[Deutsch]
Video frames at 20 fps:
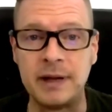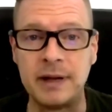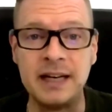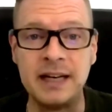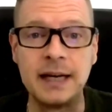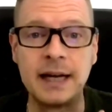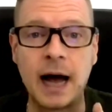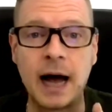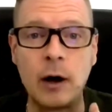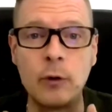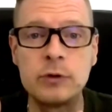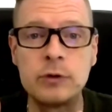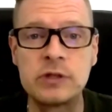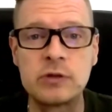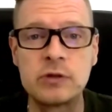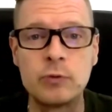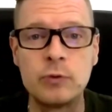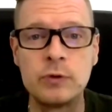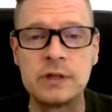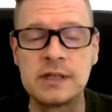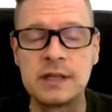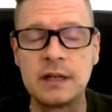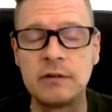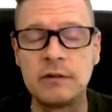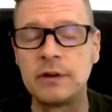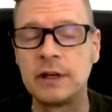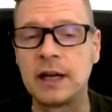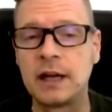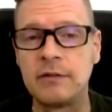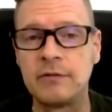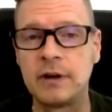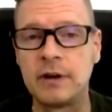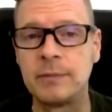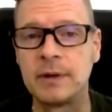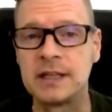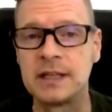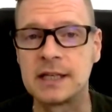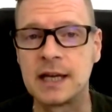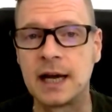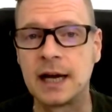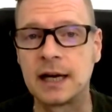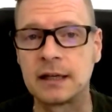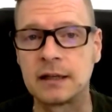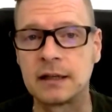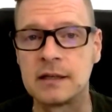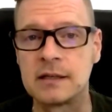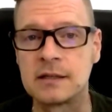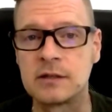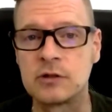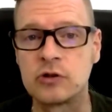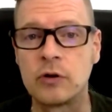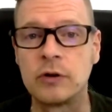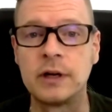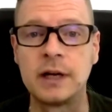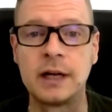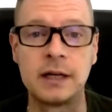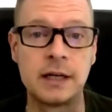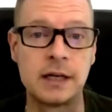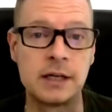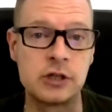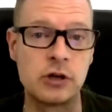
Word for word: In den Grauzonen sind wir dann, wenn man sagt, dass John, der,